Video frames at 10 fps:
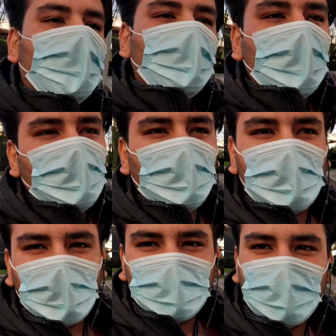या पूरे
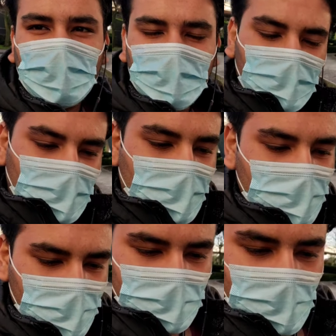यूके के अंदर कहीं पे
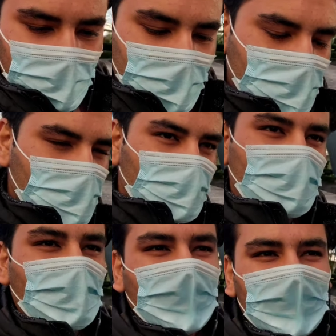ट्रैवल करना है
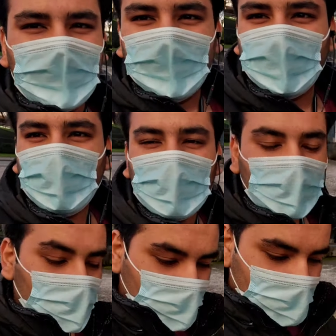तो
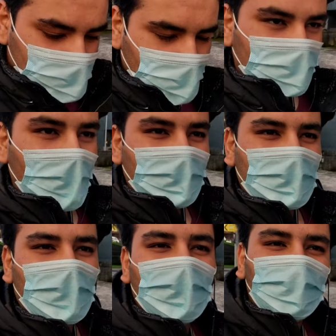कितना चार्ज लगता है
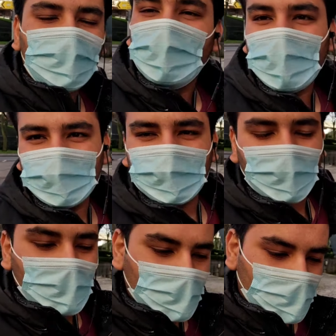आपका बस
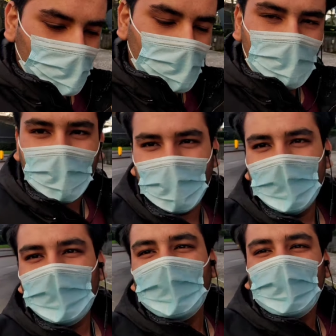फेयर वगैरह
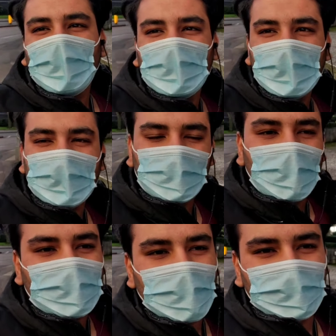टोटल
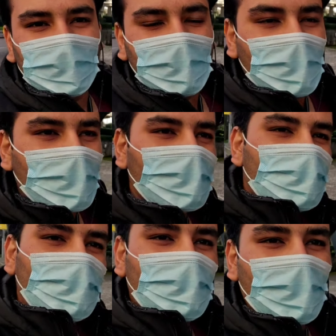कितना चार्ज लगेगा
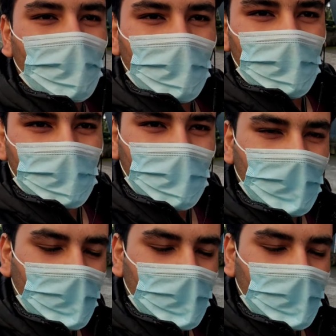और